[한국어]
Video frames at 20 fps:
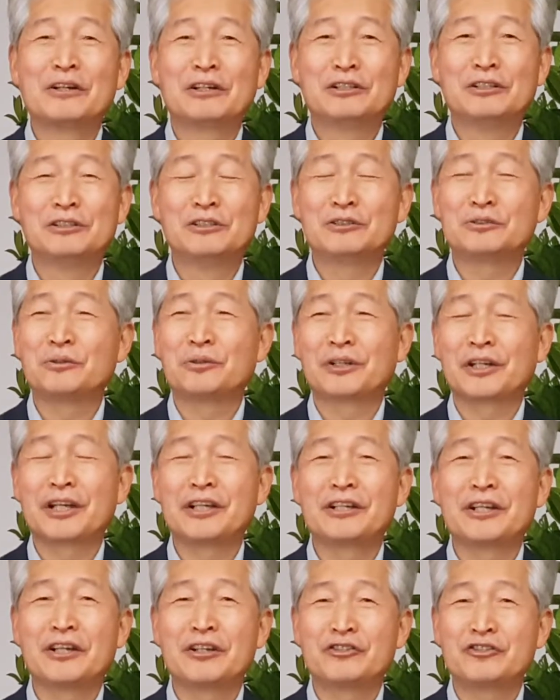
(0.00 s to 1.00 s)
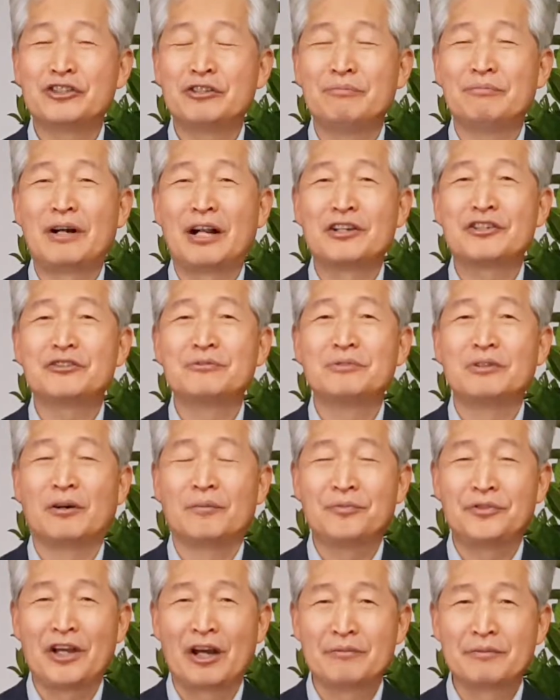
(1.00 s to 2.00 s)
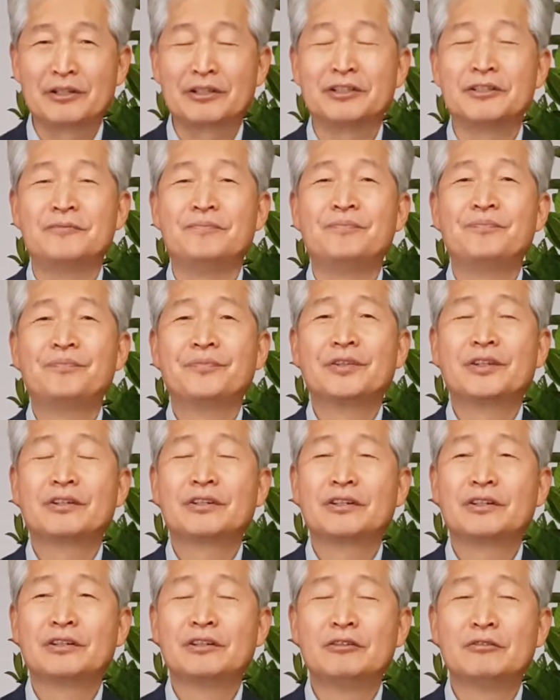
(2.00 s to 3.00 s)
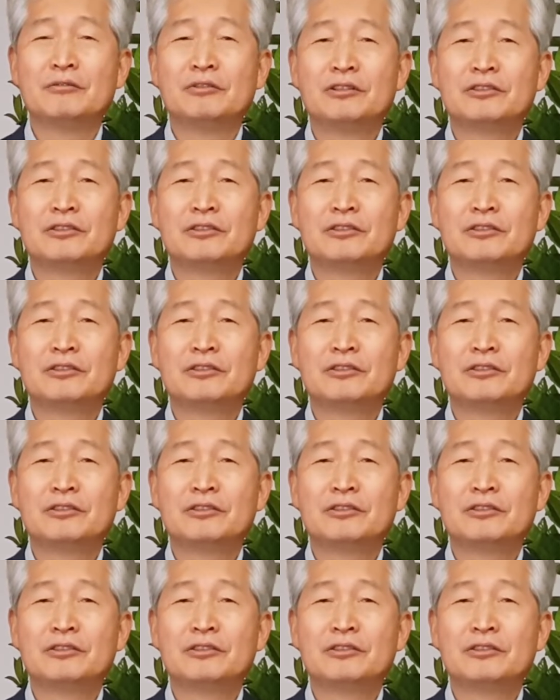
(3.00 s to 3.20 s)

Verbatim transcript: 그 속에 예수님 말씀이 없다면은 예?